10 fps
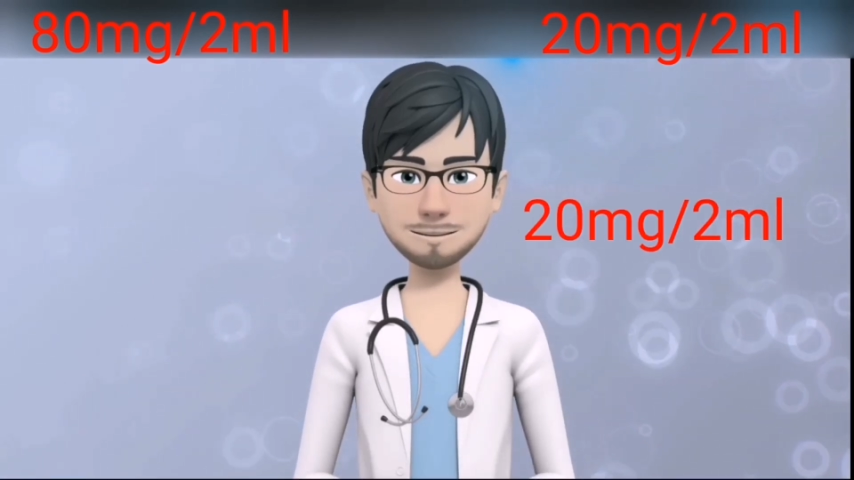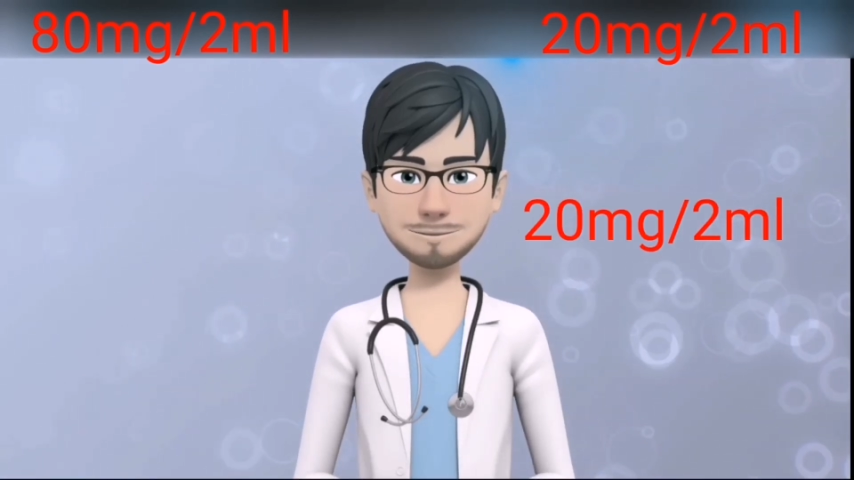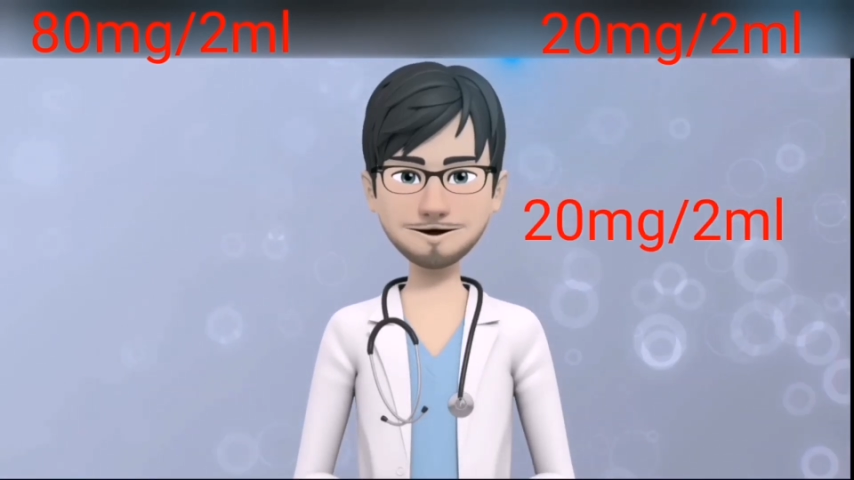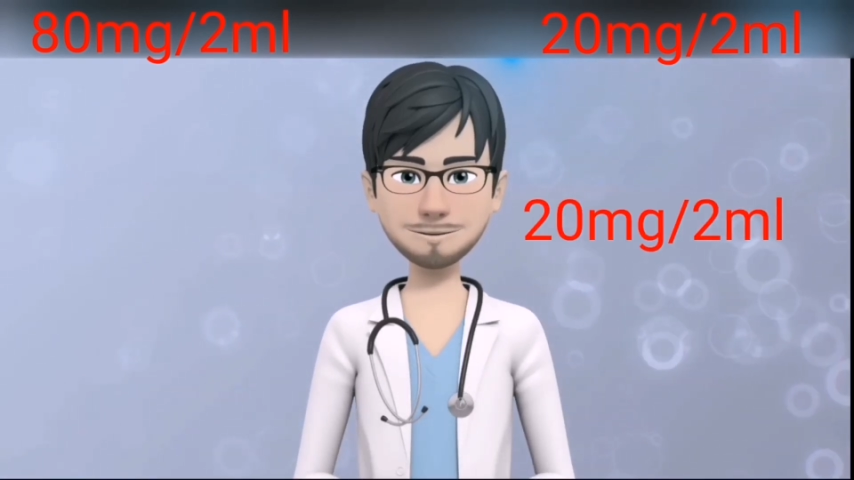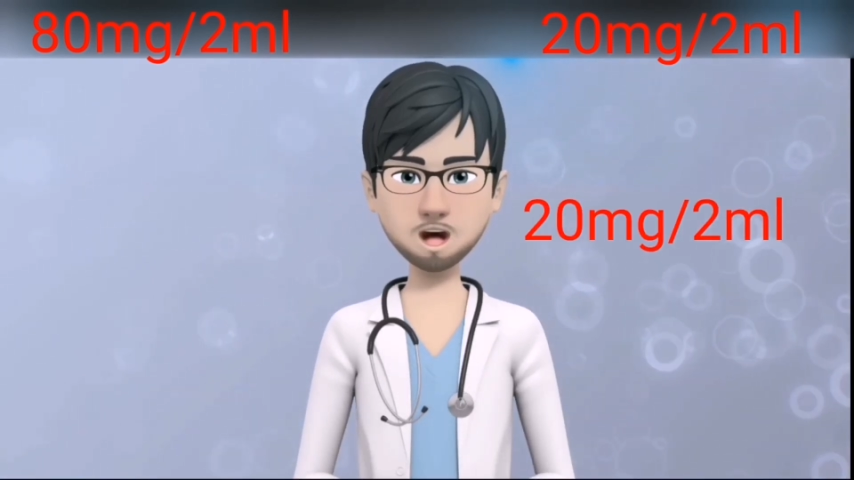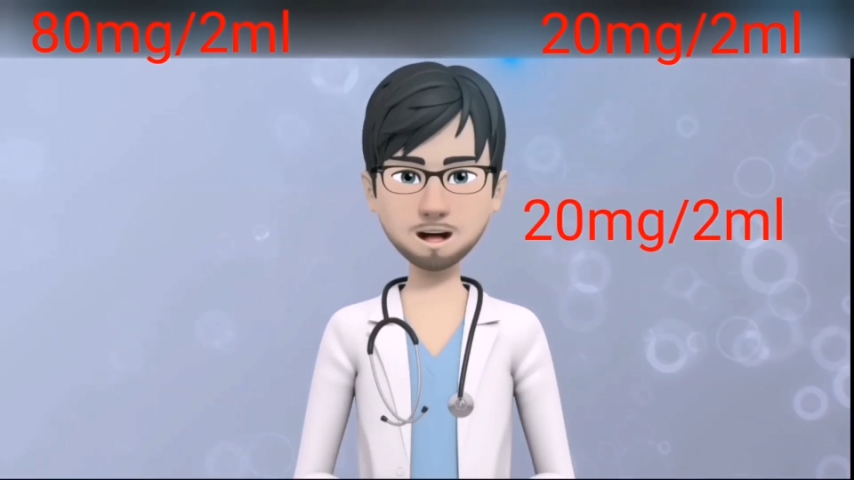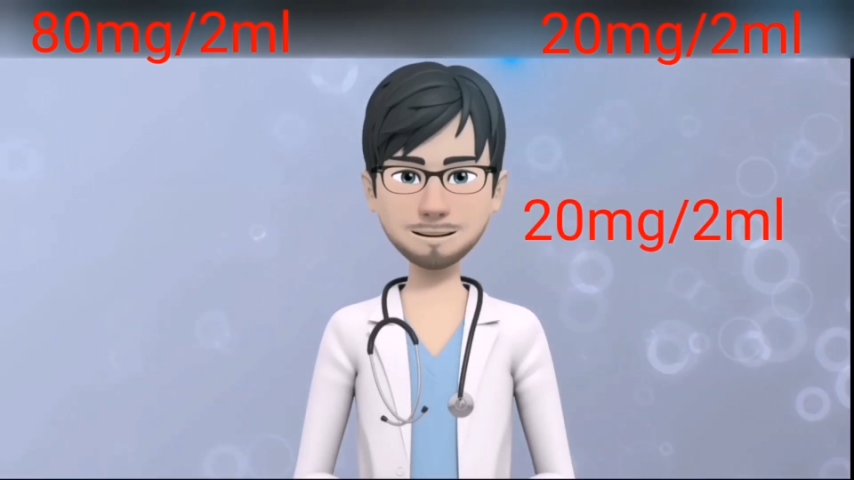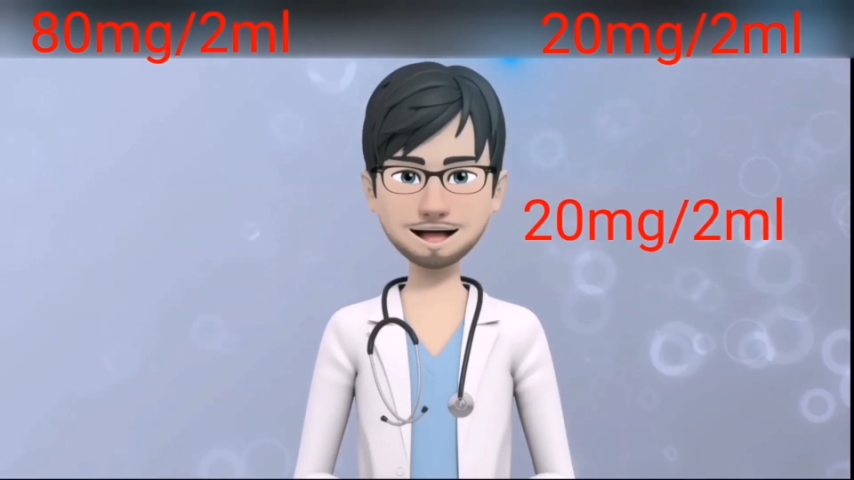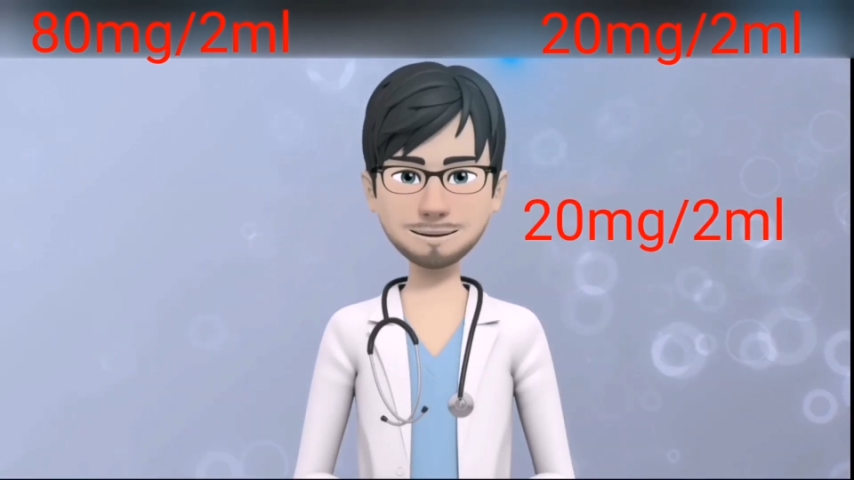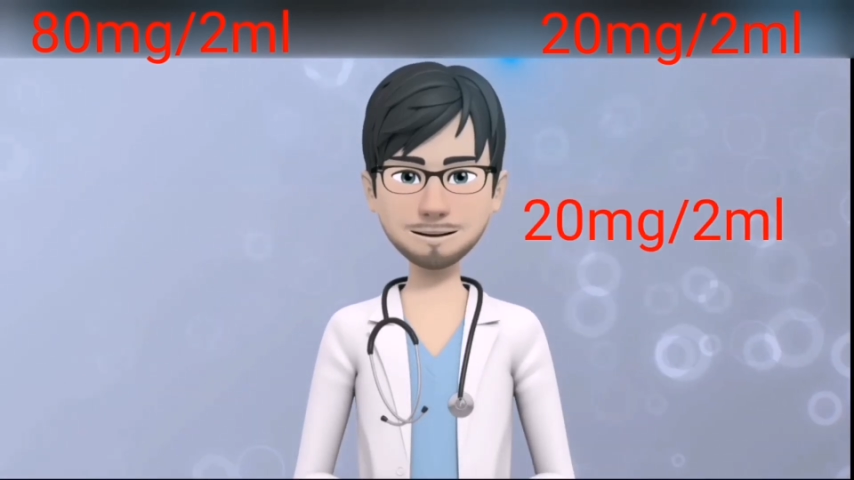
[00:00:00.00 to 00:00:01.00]
قوة الجرعة
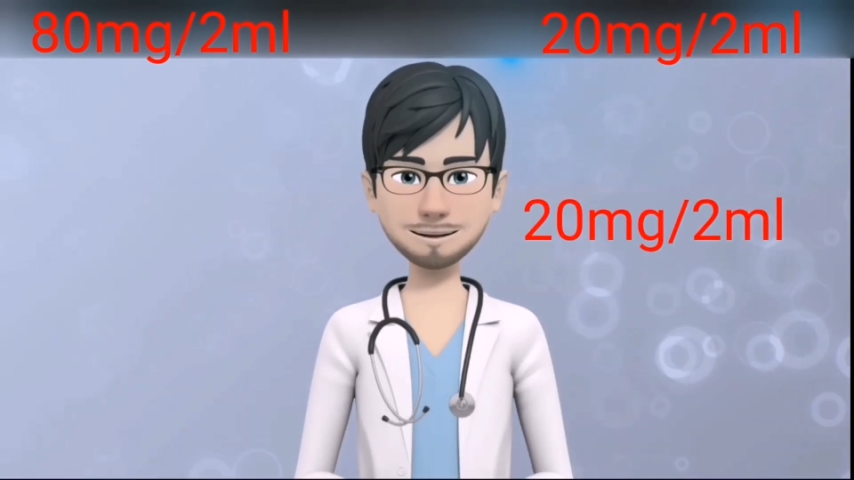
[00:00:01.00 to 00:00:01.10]
هي